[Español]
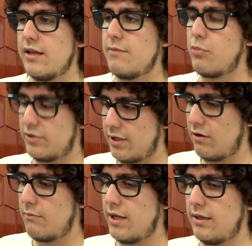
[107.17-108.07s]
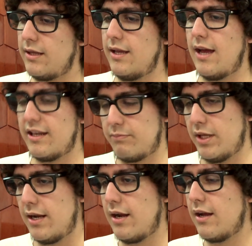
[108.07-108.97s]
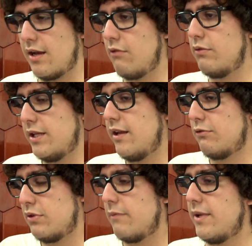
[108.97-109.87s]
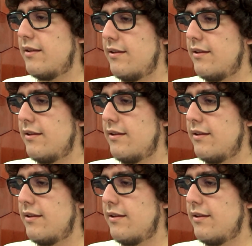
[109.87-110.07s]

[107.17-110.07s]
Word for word: Y posteriormente aspirar a que algún día tú también